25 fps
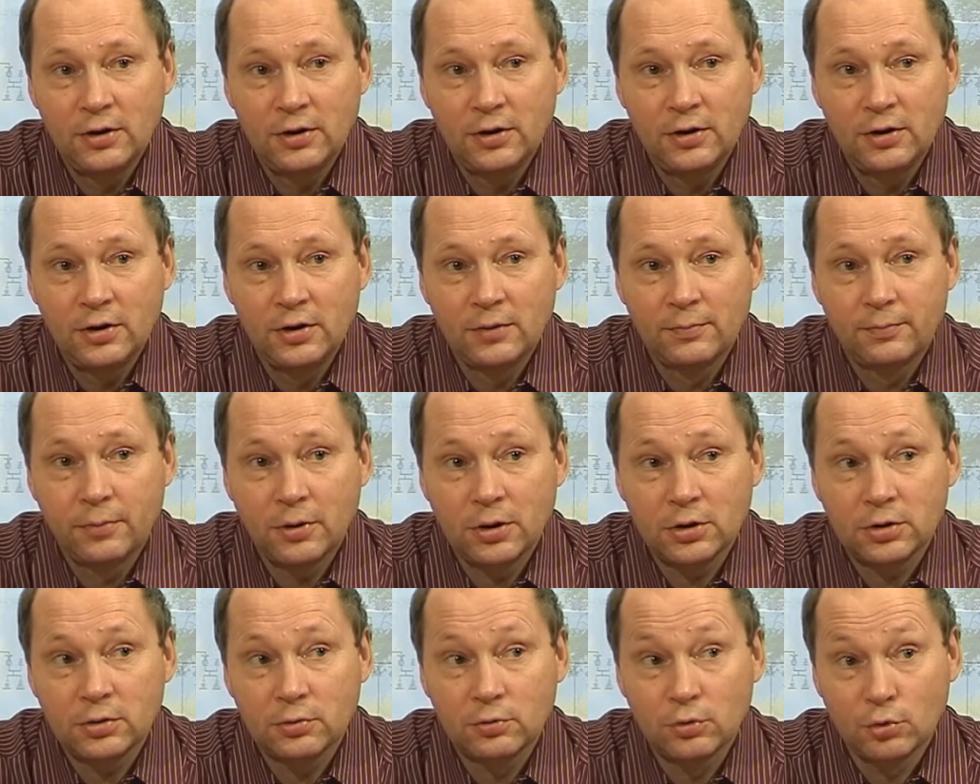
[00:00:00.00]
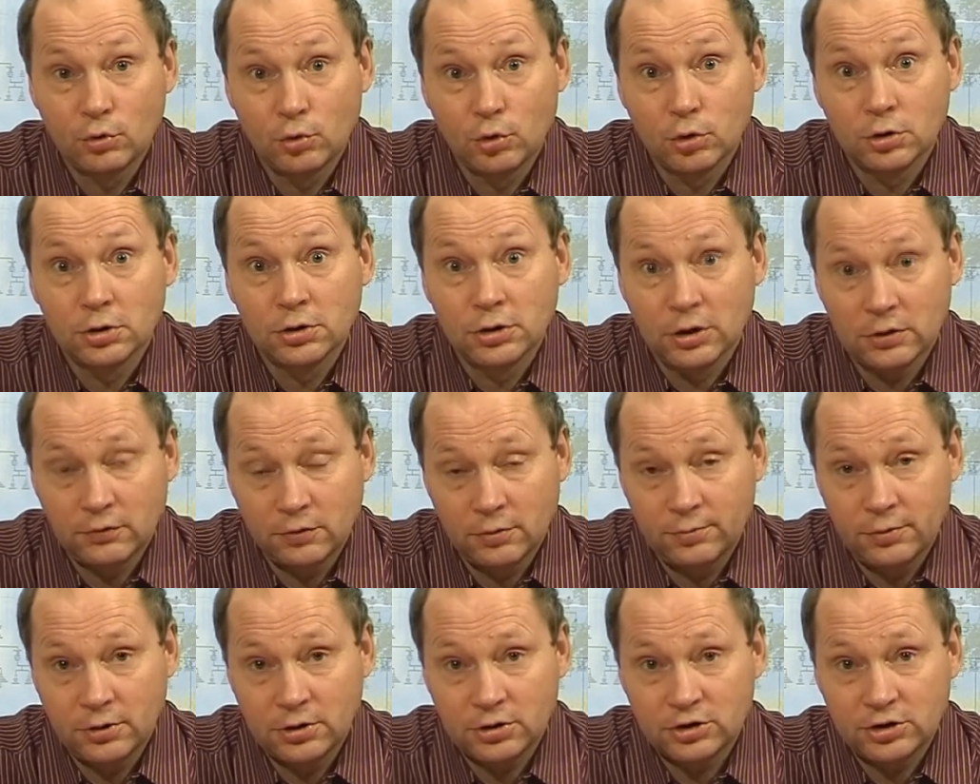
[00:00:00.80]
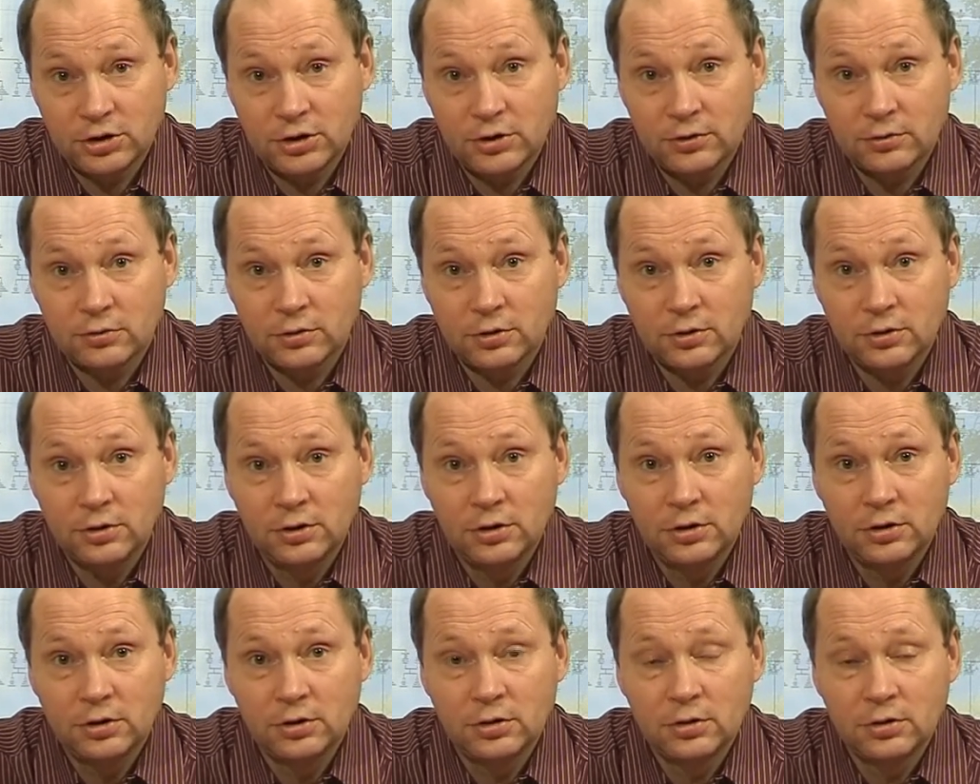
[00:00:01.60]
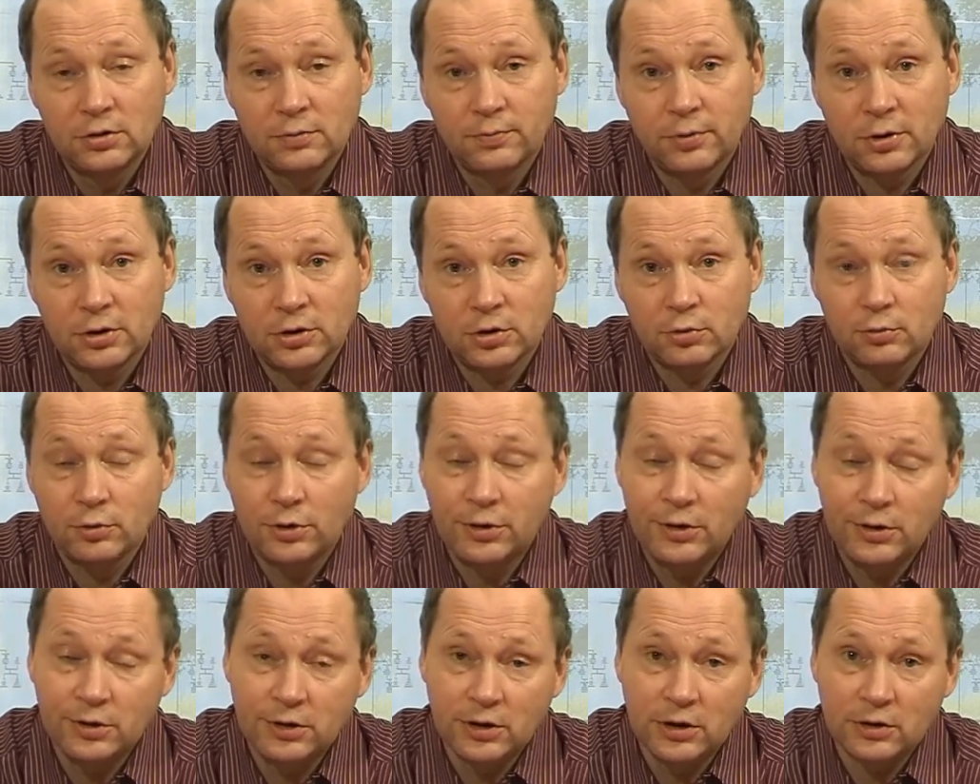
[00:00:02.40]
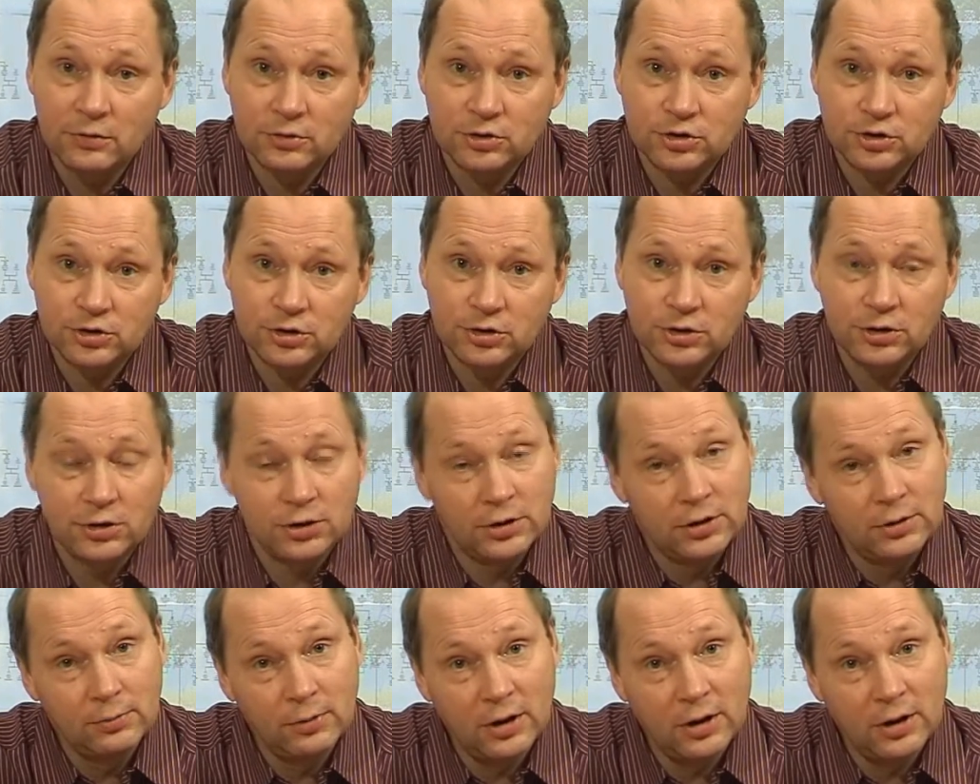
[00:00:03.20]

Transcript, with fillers: И поэтому, ну, года на два опережают, и поэтому и девочки,